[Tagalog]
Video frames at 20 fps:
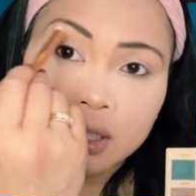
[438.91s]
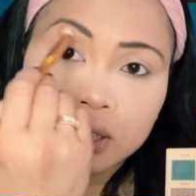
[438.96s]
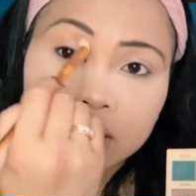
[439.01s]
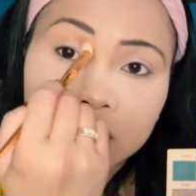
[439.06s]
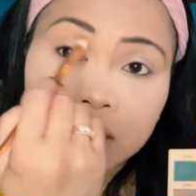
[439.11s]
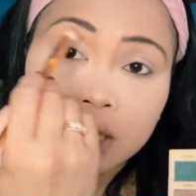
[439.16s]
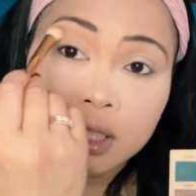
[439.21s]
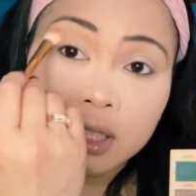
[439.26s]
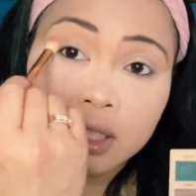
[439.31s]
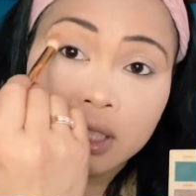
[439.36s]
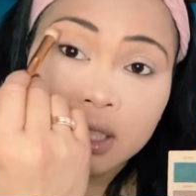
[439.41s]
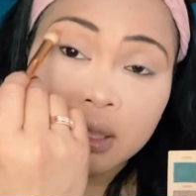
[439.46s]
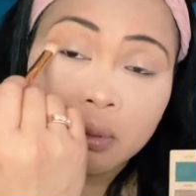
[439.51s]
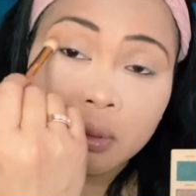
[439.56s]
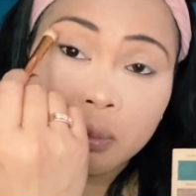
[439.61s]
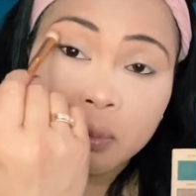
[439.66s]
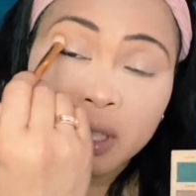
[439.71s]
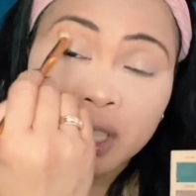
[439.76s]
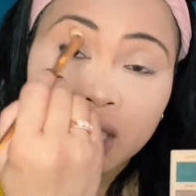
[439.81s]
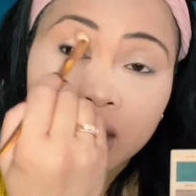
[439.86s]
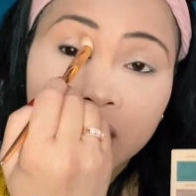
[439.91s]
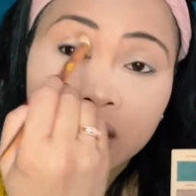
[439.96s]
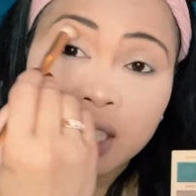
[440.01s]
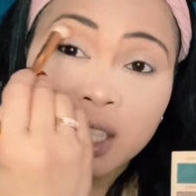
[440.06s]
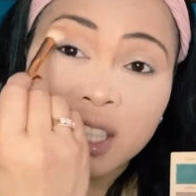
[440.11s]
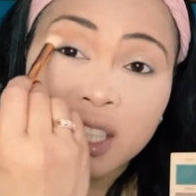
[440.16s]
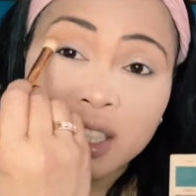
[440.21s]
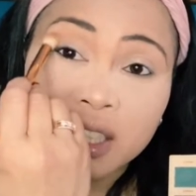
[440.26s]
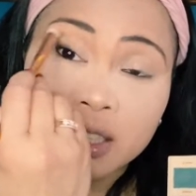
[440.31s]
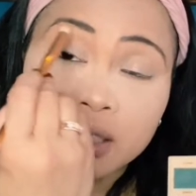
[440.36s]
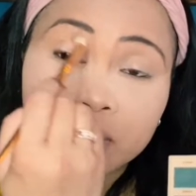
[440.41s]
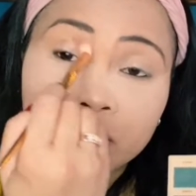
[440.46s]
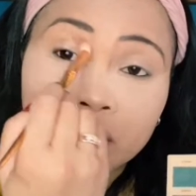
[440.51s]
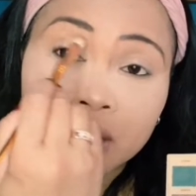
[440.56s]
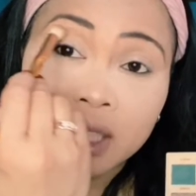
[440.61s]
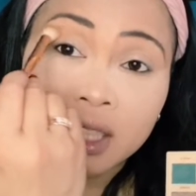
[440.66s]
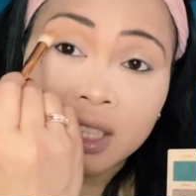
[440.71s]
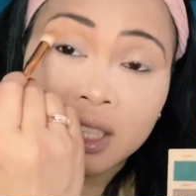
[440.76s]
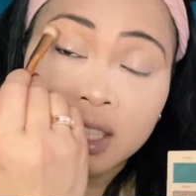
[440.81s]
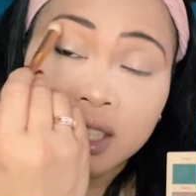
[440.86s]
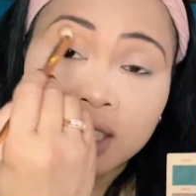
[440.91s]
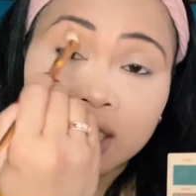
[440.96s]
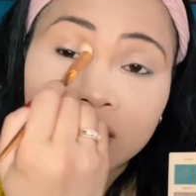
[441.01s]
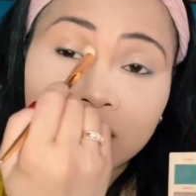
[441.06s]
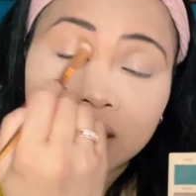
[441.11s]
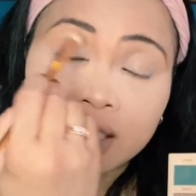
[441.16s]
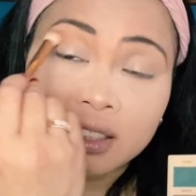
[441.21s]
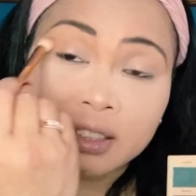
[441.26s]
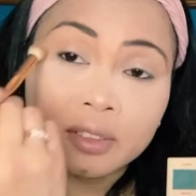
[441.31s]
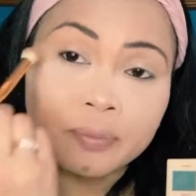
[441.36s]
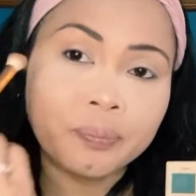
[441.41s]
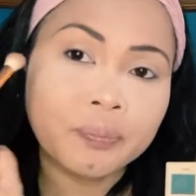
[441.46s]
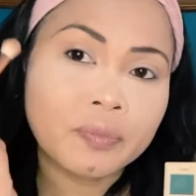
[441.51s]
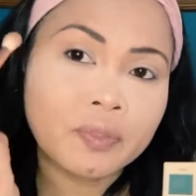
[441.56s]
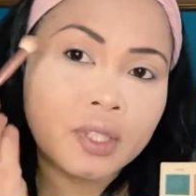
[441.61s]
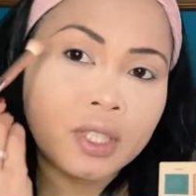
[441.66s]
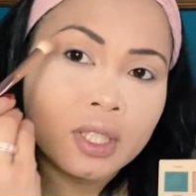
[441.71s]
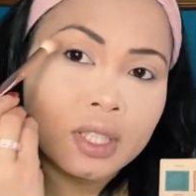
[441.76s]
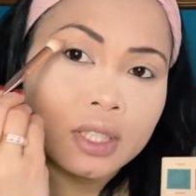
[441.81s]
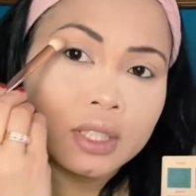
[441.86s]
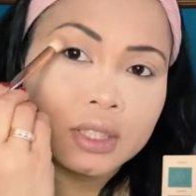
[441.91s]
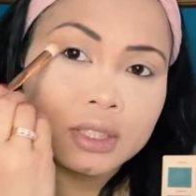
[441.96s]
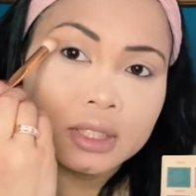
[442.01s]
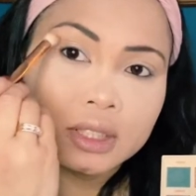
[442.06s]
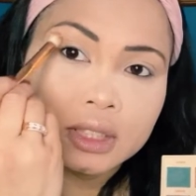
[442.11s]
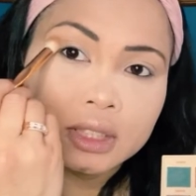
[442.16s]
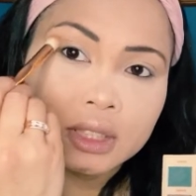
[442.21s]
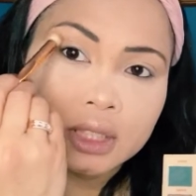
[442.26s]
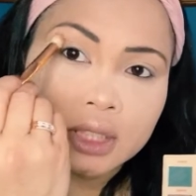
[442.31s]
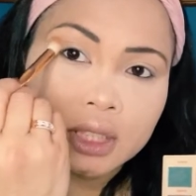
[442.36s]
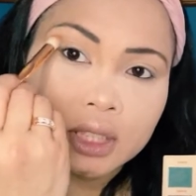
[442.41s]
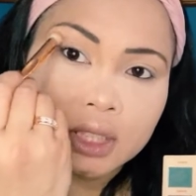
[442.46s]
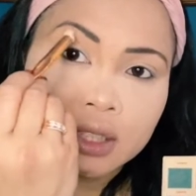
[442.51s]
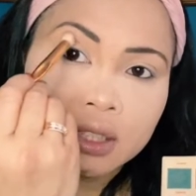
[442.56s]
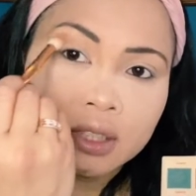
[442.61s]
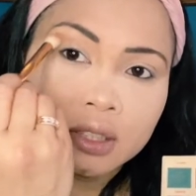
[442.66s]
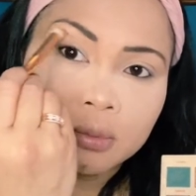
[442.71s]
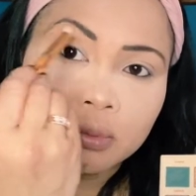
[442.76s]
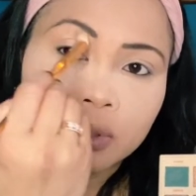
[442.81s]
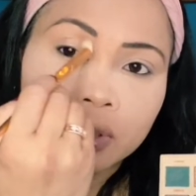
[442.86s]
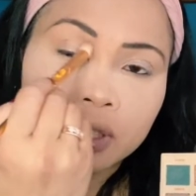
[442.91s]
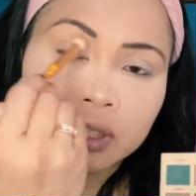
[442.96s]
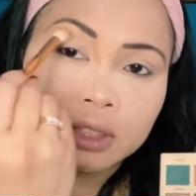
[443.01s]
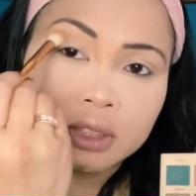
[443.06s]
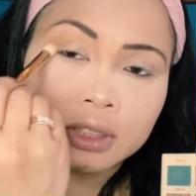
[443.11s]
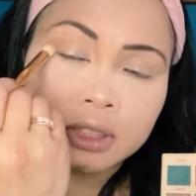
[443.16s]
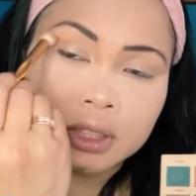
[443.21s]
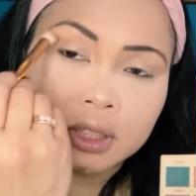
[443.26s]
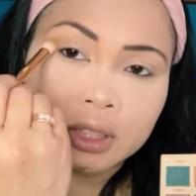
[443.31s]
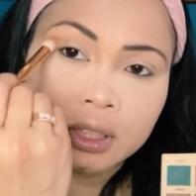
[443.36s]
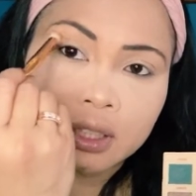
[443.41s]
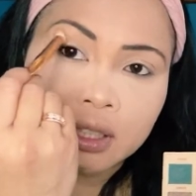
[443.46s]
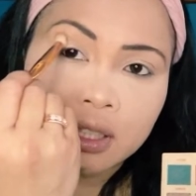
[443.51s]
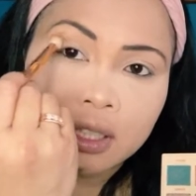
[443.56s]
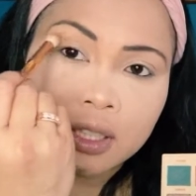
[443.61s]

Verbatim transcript: Silhik ka ba? Manilhik, manilhik ka. Sisilhikin mo lang siya.